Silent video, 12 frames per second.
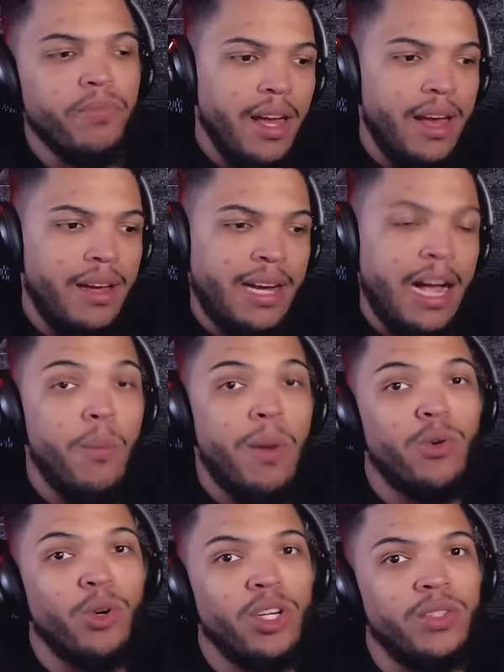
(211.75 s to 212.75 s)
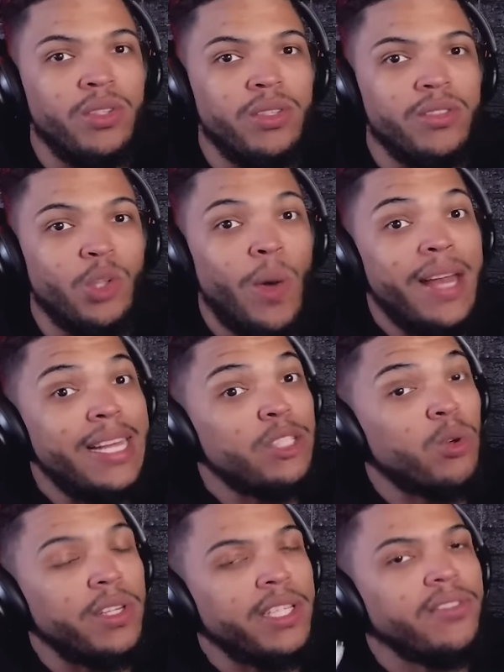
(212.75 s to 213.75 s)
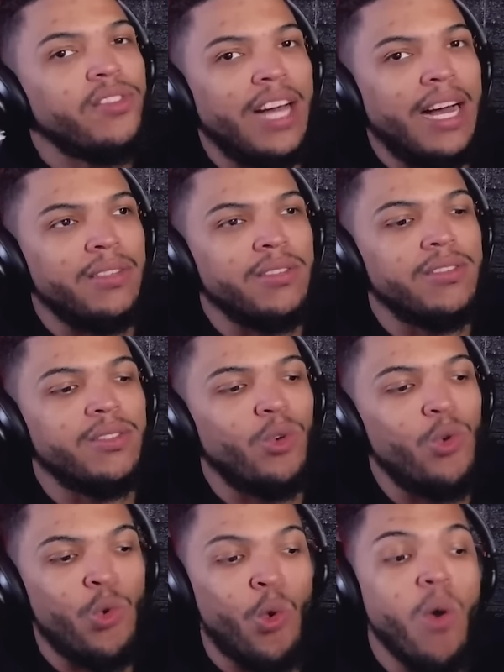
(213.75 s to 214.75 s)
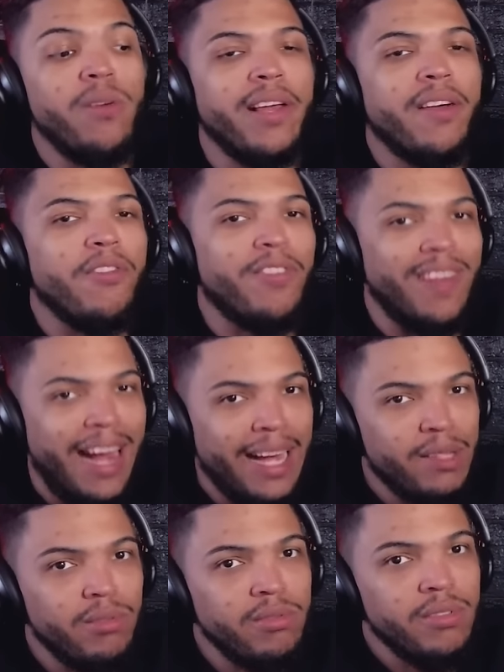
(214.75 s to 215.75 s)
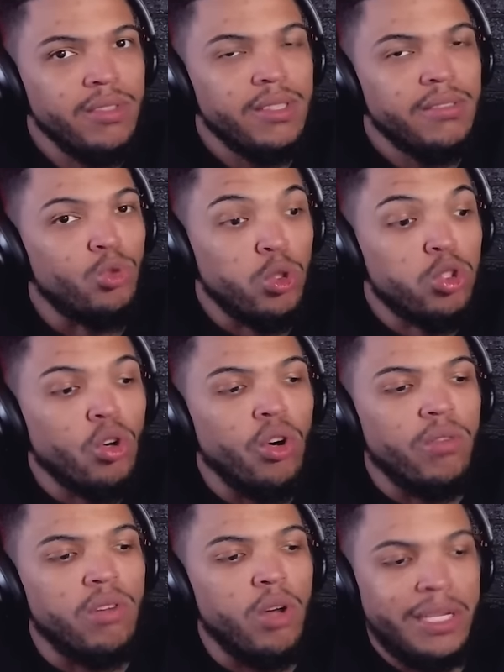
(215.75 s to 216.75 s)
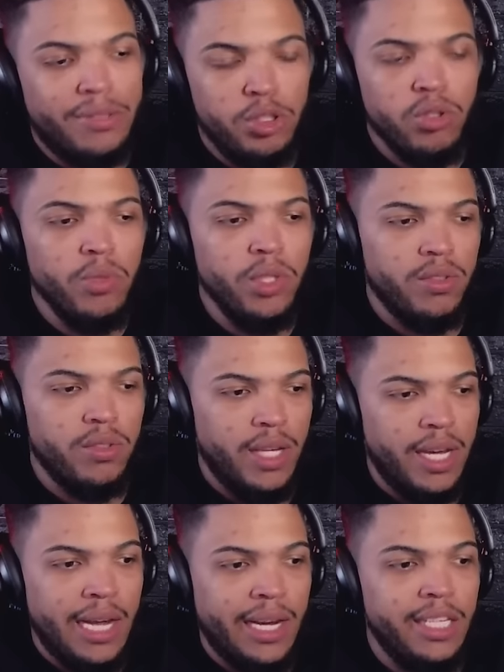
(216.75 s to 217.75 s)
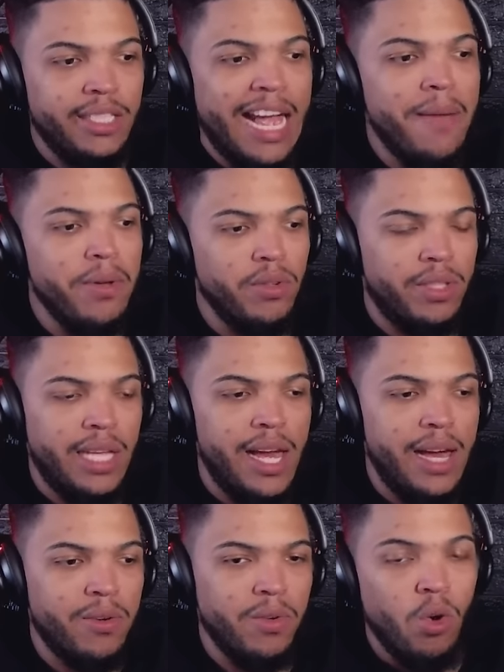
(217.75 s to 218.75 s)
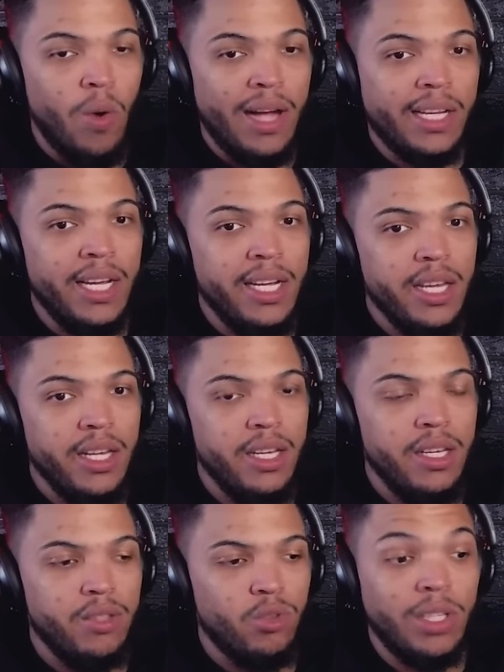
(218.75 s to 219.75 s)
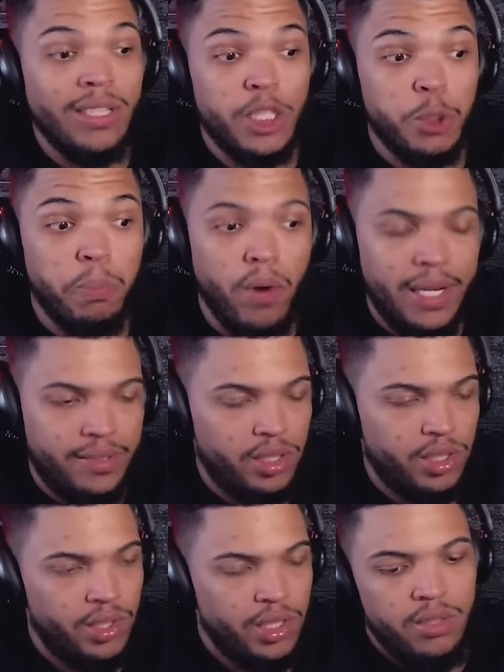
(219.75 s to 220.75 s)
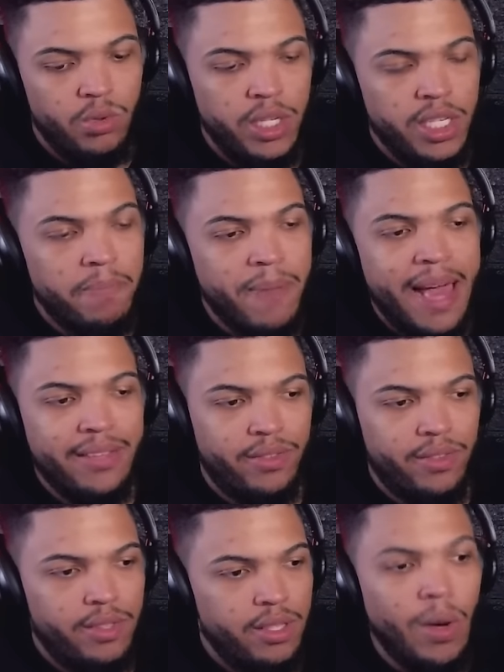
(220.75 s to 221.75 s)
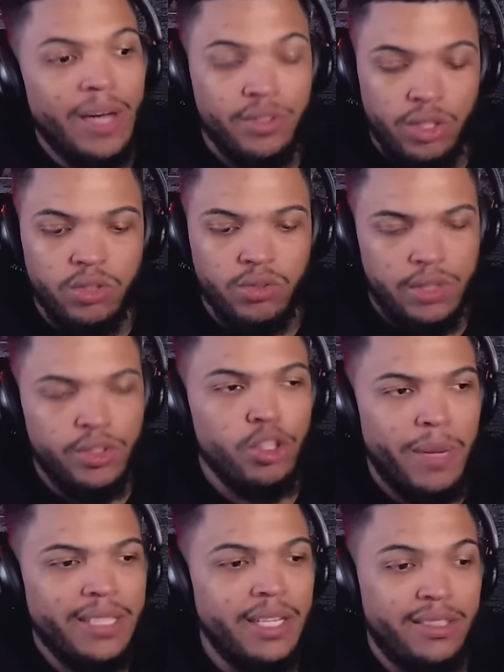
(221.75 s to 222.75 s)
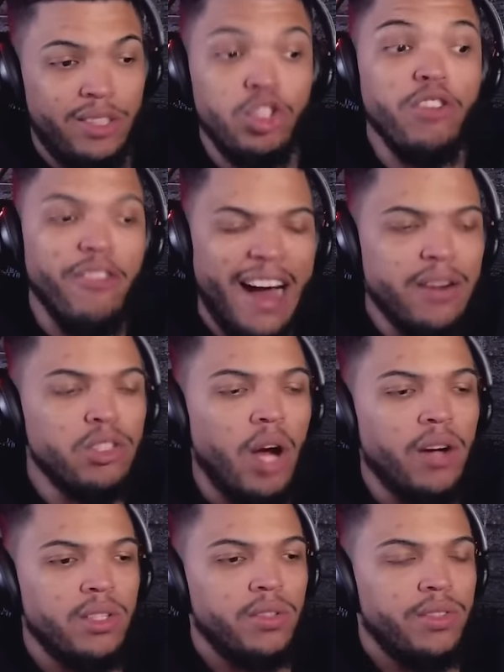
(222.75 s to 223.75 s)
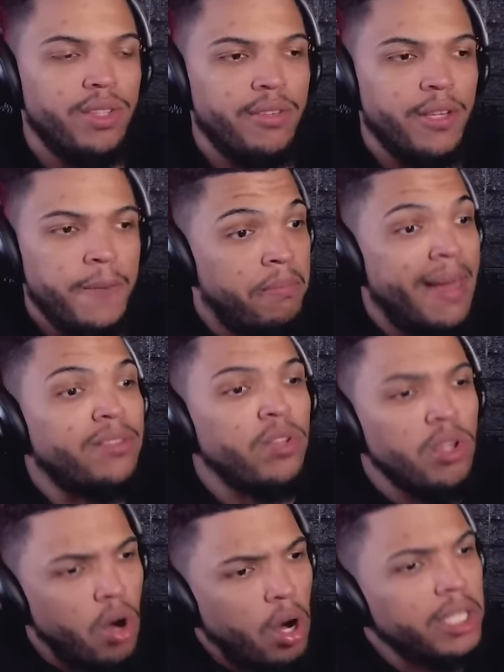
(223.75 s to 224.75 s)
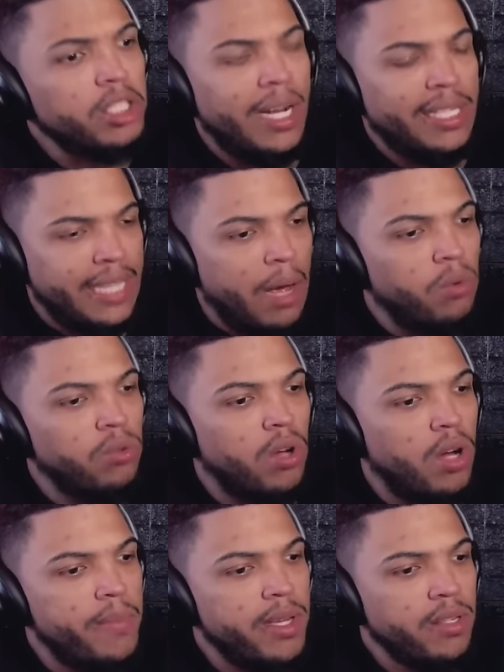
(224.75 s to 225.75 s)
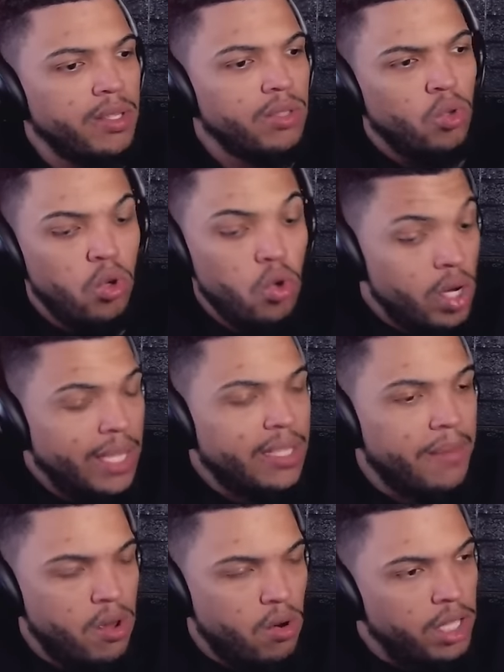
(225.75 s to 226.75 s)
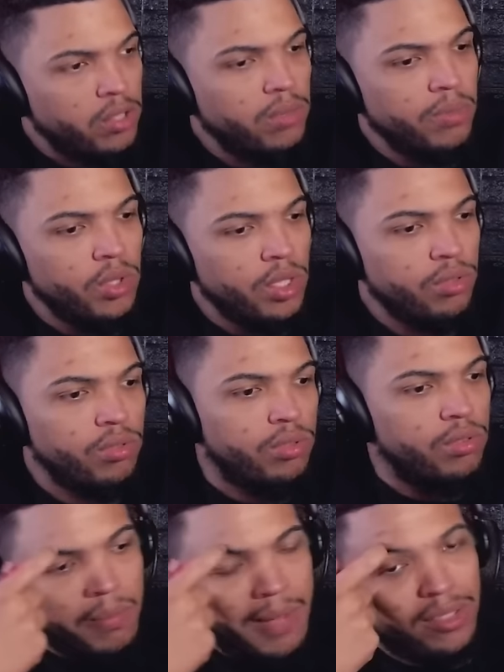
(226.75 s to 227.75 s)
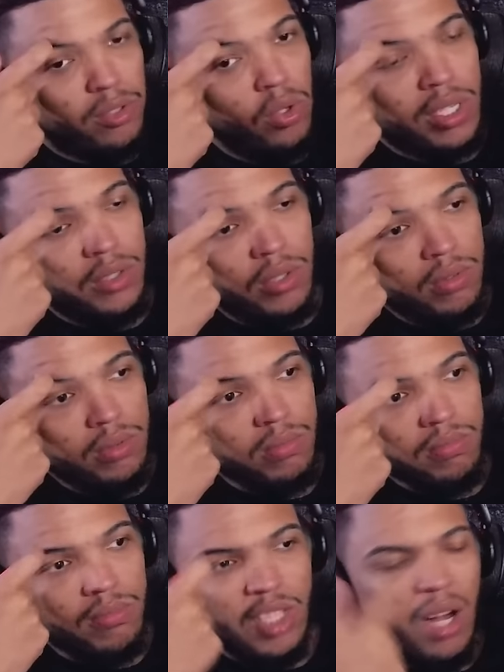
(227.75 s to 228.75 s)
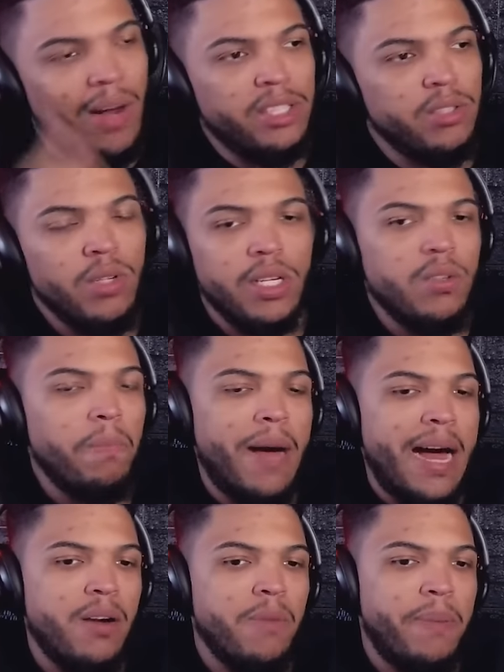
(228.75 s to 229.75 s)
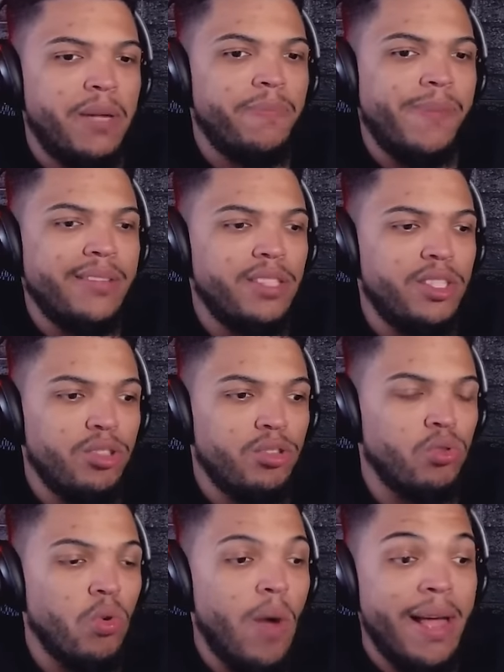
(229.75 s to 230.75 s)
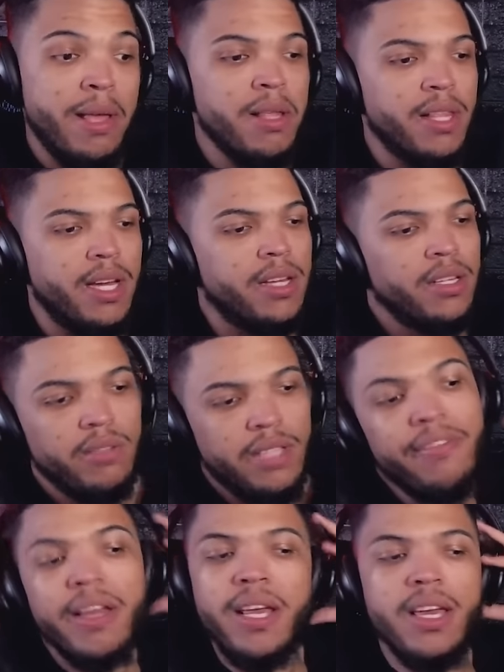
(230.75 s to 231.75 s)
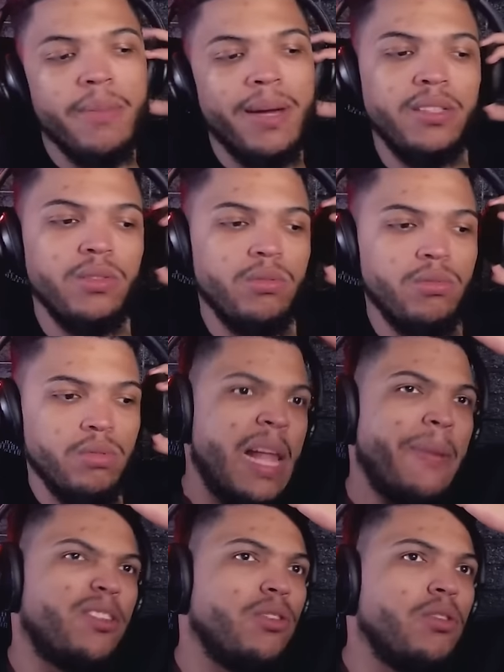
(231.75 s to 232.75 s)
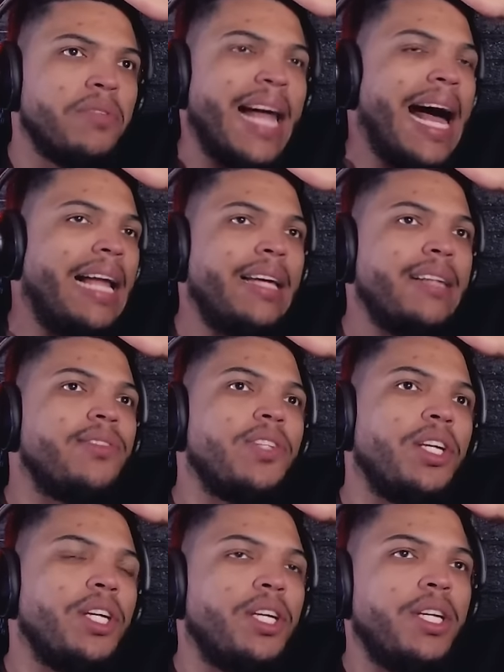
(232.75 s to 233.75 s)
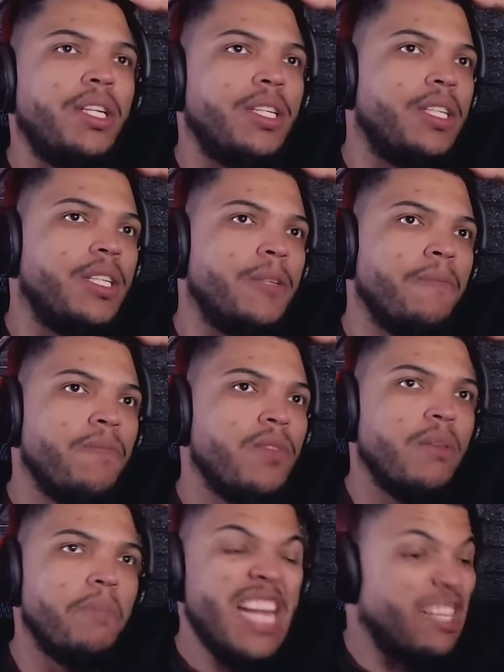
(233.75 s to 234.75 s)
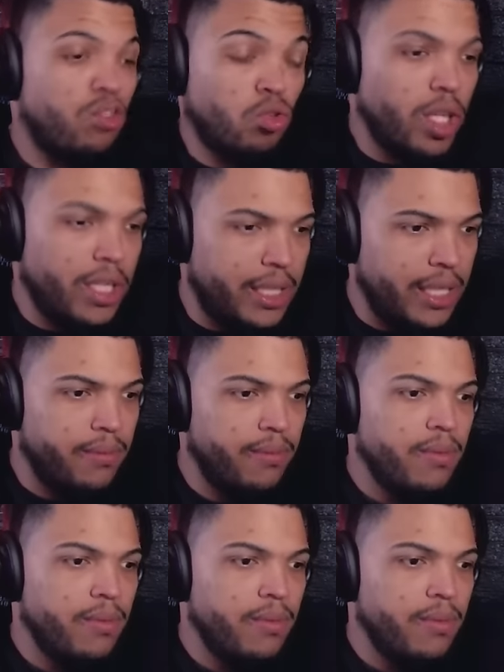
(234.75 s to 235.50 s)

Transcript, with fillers: É, calma, gordo, não é leite condensado. O condensado do jogo. Eu assisto muito, né? Que é aquele 10 minuteco ou aquele todas as posses do League Pass. Eu assisto, assisto bastante. Assisto de vários jogos, inclusive. Mas o Jokic eu acho que é um nome. Luca também eu gosto muito. Mas o Luca não. Não, acho que o Luca não paro para assistir jogo ainda. Deveria, mas não. Tá passando um Dallas e. Minnesota.